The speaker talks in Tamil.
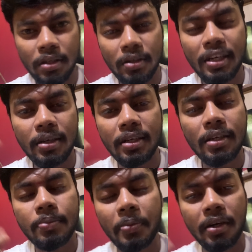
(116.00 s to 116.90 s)
என்ன என்ன
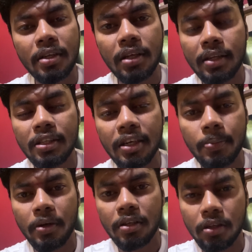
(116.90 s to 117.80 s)
பண்ணுறது அடுத்தது என்ன
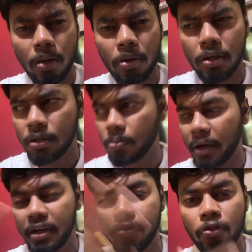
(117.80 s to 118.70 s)
பண்ணுறதுன்னு அப்படியே
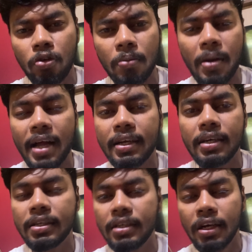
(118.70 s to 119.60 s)
மைண்ட் ஃபுல்லாக பிளாங்காக
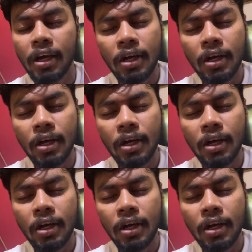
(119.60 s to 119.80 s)
இருக்குது